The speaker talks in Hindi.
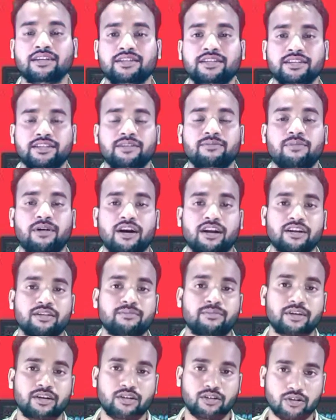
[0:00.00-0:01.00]
गाइस इसे
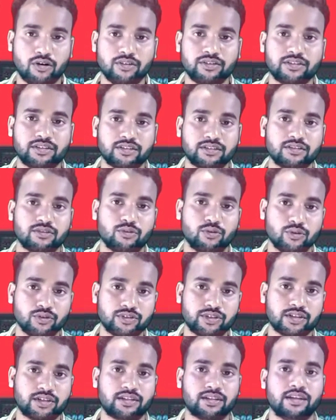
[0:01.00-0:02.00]
भारत में लॉन्च
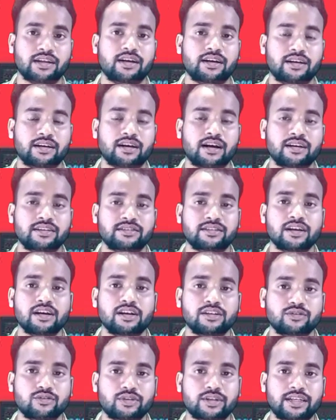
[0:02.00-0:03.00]
हो सकता है गाइस
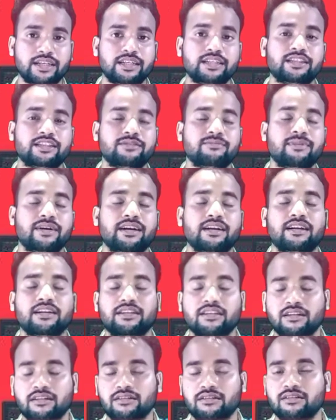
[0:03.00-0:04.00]
जो कि इसी
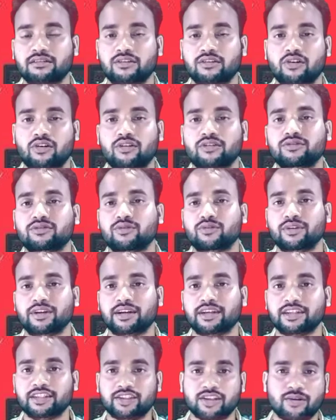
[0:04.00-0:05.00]
महीने तक लॉन्च
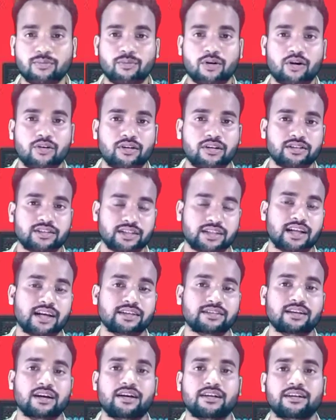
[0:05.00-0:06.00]
होने की संभावना
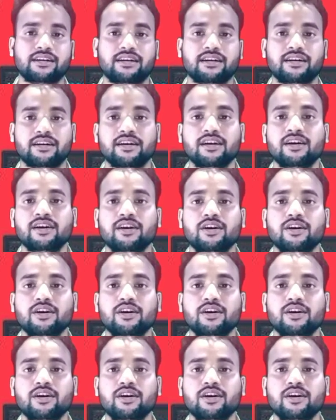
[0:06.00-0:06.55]
जताई जा रही है